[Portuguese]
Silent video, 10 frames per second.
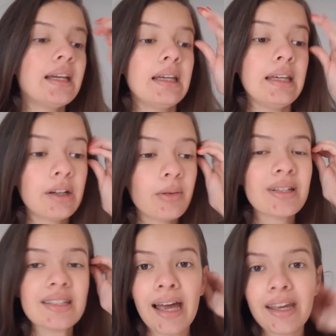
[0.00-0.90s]
E
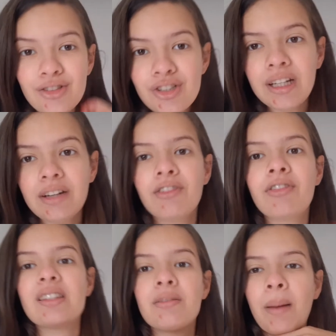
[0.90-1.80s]
começar aí o dia, eu vou
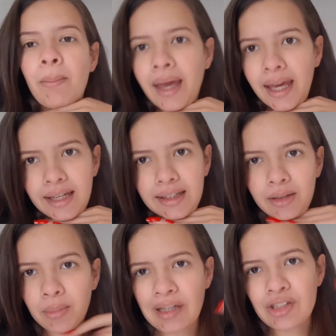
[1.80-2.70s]
fazer uma make
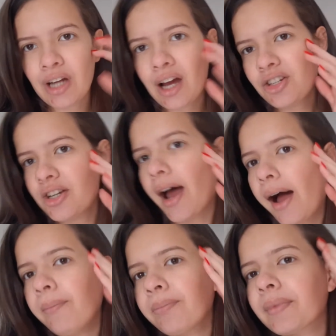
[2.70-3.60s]
também já
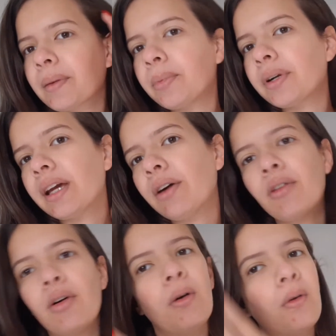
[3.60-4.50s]
já, porque eu
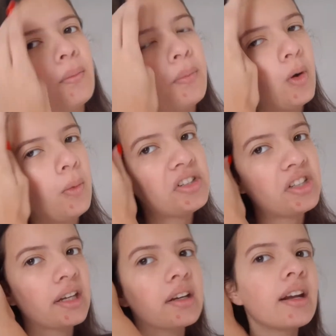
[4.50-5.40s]
vou provavelmente
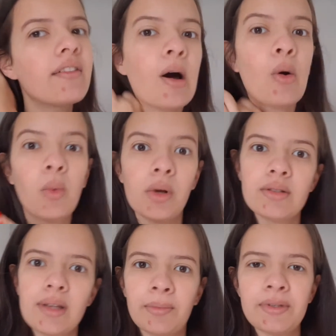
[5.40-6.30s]
ter que gravar um Reels
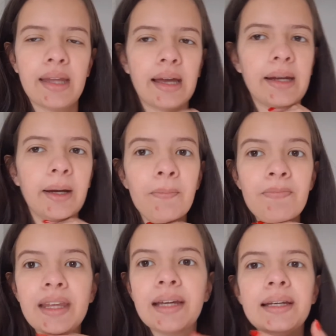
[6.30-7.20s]
lá pro Instagram.
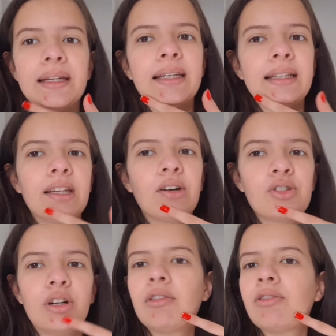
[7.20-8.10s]
Então eu
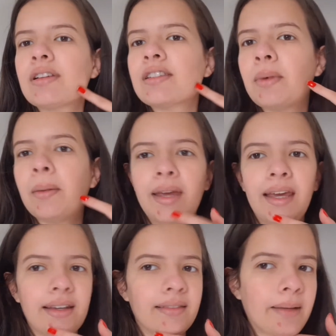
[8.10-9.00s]
já vou fazer uma
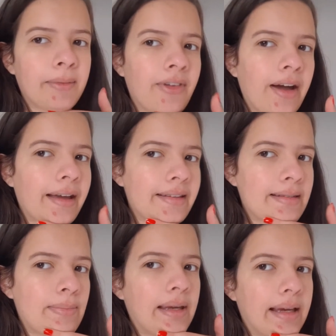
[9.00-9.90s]
make, não dá pra ficar com essa
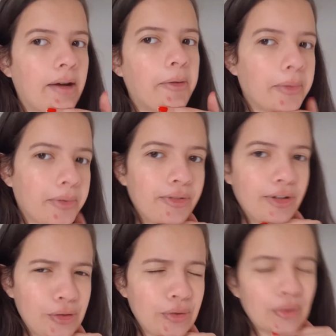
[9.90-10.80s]
espinha aqui ao longo do
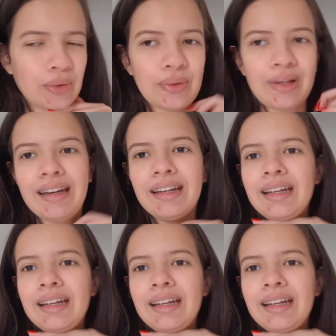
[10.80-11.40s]
vídeo todo, né?